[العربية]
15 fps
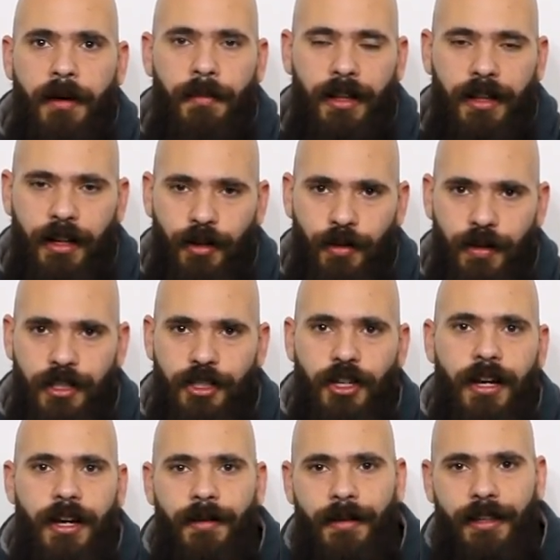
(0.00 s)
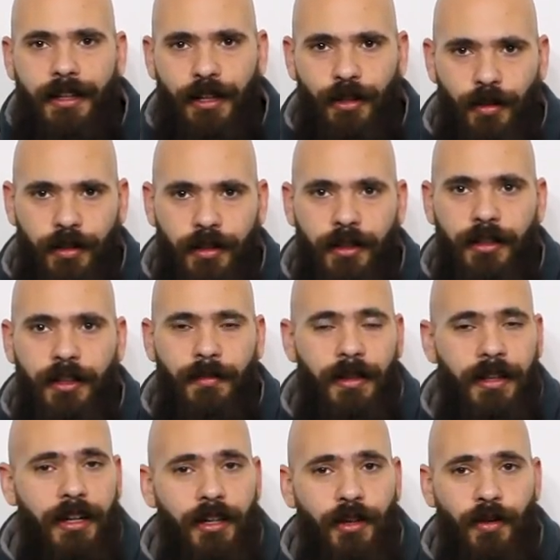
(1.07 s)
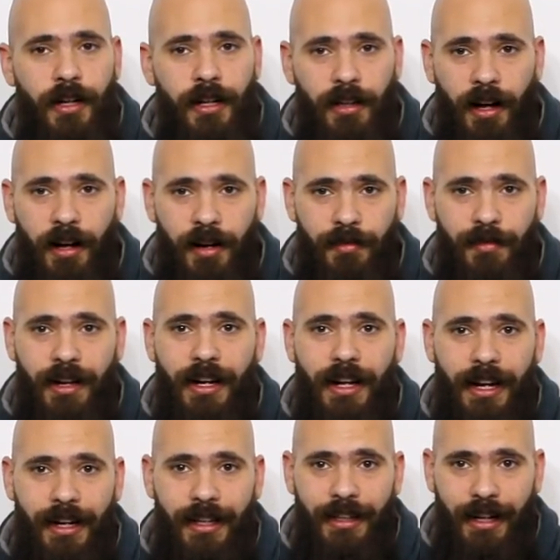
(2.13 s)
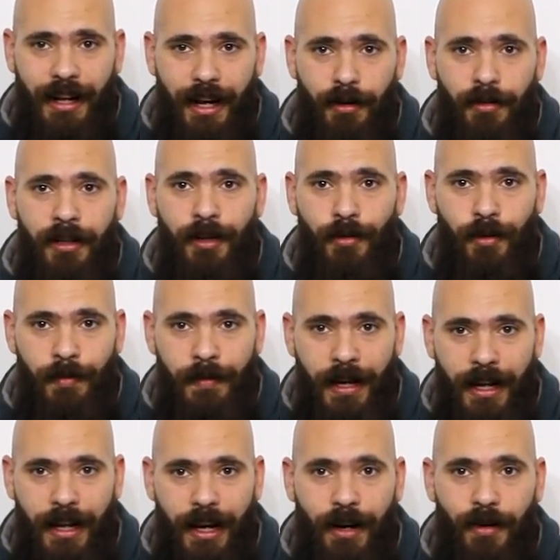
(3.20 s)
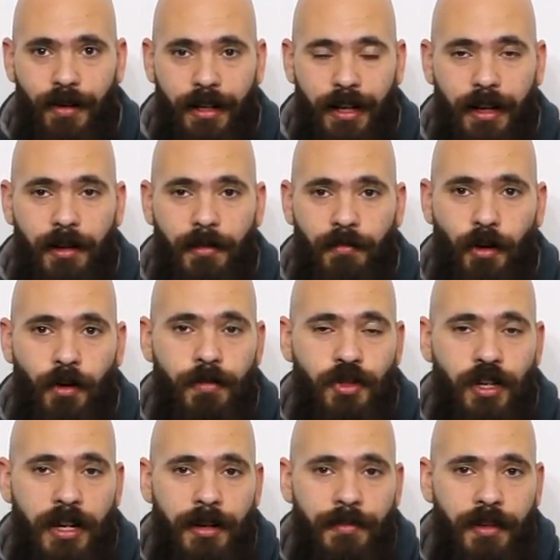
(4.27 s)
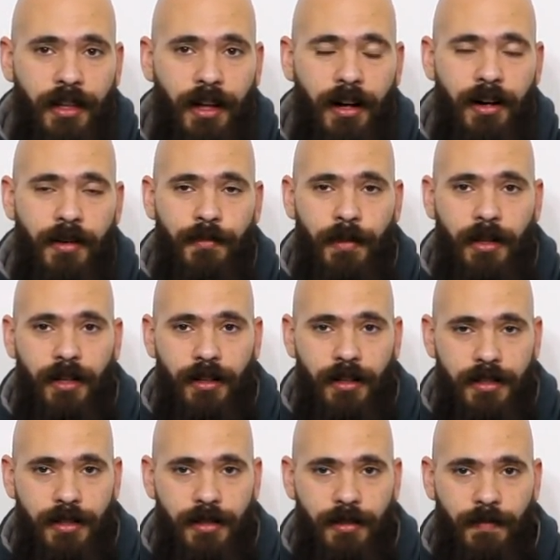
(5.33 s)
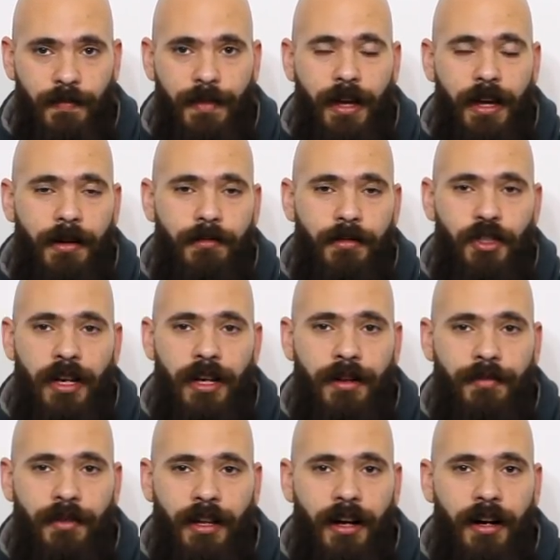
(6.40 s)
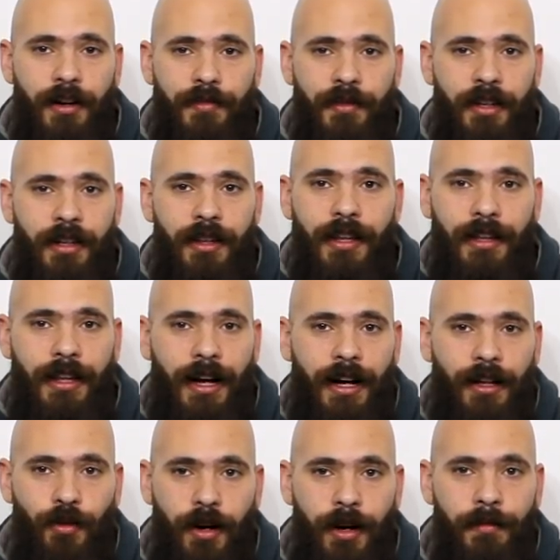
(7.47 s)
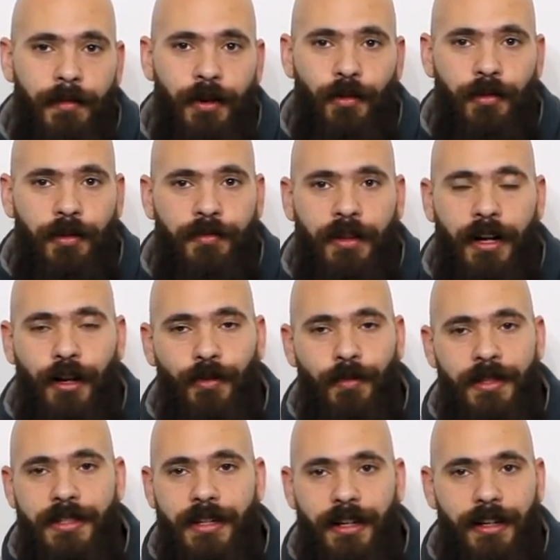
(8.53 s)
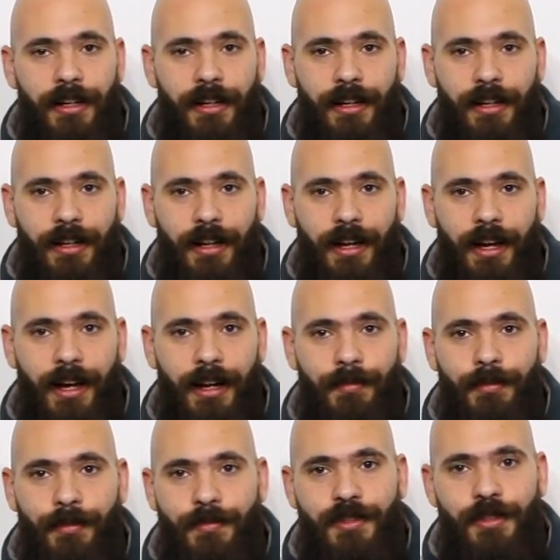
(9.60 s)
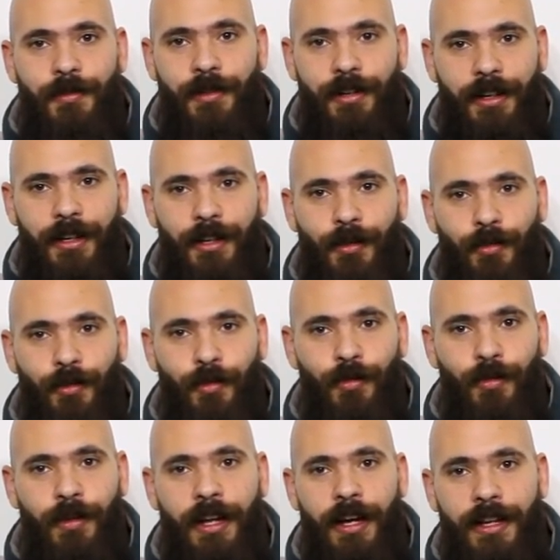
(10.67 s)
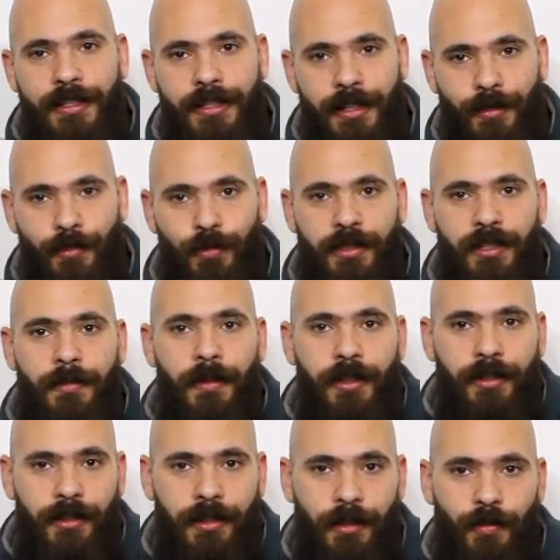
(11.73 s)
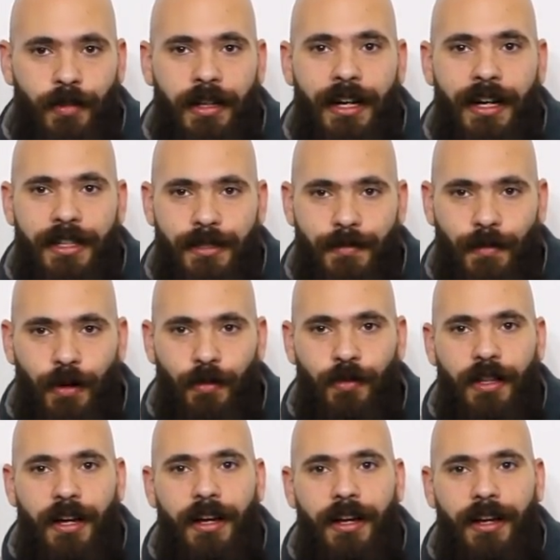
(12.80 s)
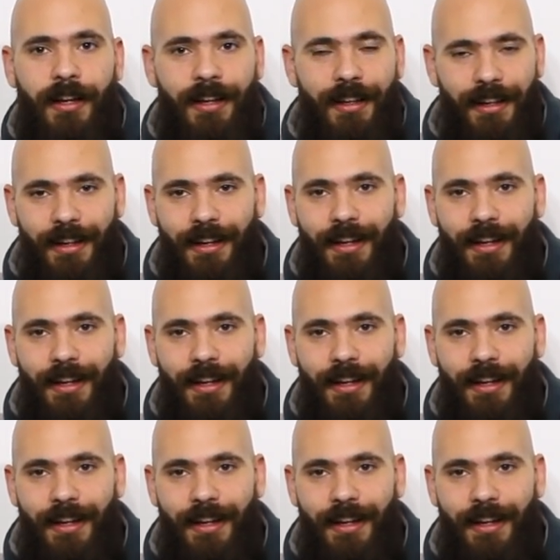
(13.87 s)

محتاج انه يتشقى محتاج انه يتنطط محتاج ان هو يتعرف على الحاجات اللي حواليه والبيئه اللي حواليه هو مش هيعرف يتعرف بالنظر مش هيعرف يتعرف ان انت تقعده جنبك وتفتح له مثلا قلب مصور كده وتقول له ده اسد ودي بطه وده جزمه وده